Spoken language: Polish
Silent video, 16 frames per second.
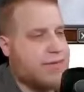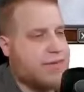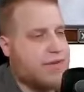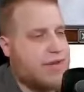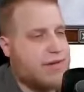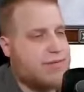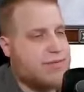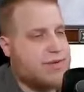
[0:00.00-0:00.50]

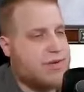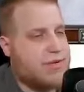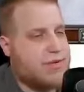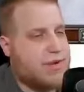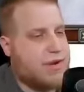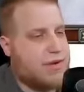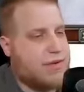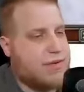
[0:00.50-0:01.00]
Ja biję
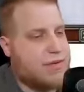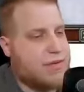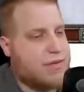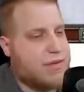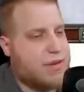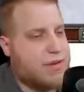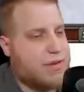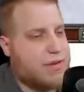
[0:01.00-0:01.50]
w niego w
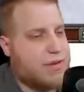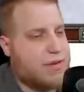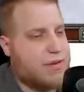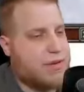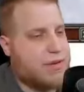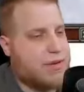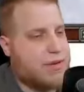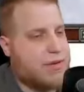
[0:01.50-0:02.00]
ogóle.
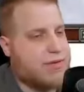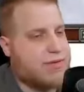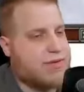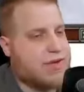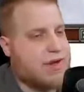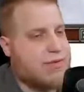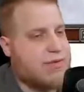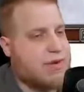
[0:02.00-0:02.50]
O,
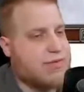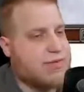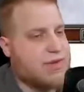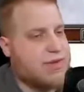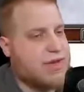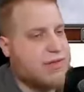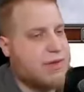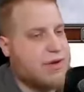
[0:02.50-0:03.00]
już nabiłem
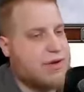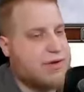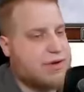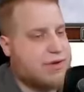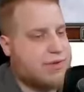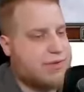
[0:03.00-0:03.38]
ten damage?